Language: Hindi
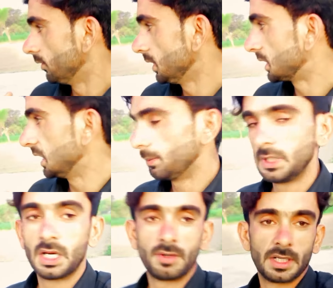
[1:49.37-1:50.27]
भी किले
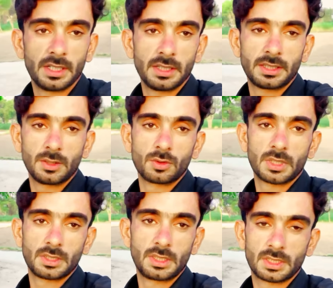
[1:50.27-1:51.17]
पिलावा है तो
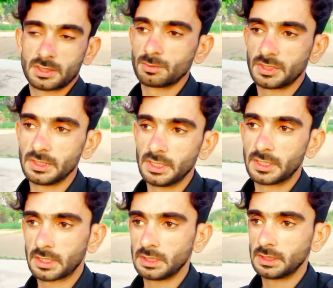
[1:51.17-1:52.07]
उतना यानी कि शमसी
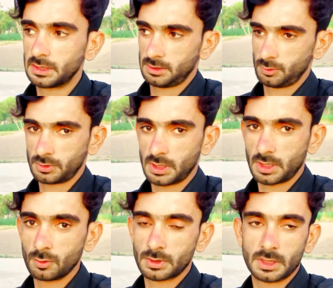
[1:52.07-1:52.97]
जड़ी ट्राली है ना
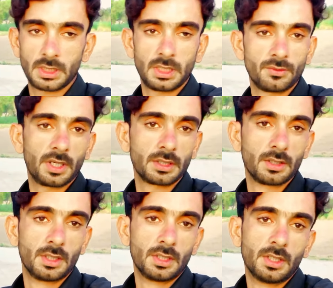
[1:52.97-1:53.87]
रोज़ाना उतना घेने
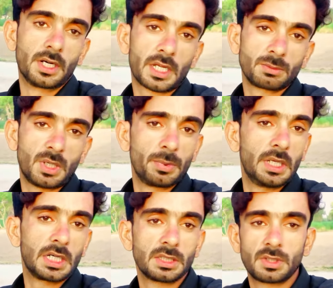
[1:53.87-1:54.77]
रकबा
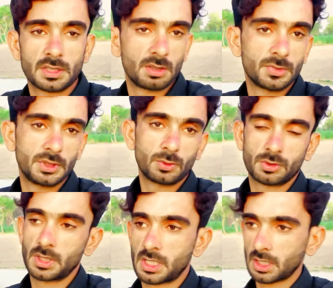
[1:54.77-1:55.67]
पिलाते वाला शमसी को
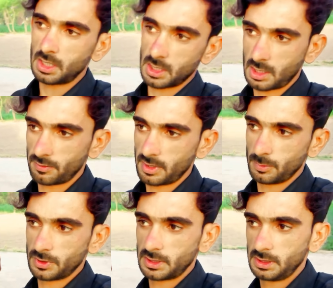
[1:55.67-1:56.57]
रोज़ाना घर आना
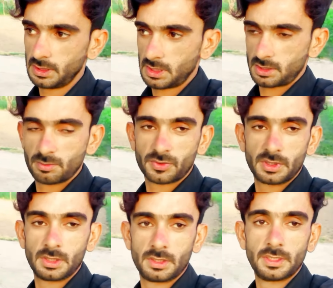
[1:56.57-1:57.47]
पौधा ठीक है ना
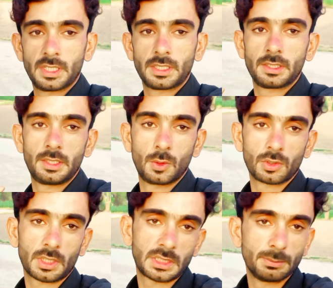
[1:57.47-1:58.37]
शमसी जारी
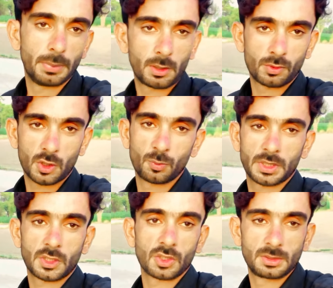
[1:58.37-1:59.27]
लोग रखी पैन उन्होंने
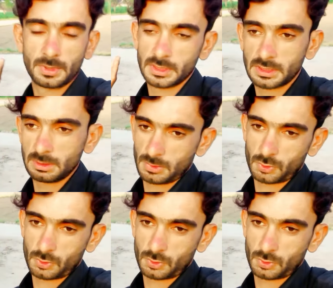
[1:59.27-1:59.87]
पता होती भाई कितनी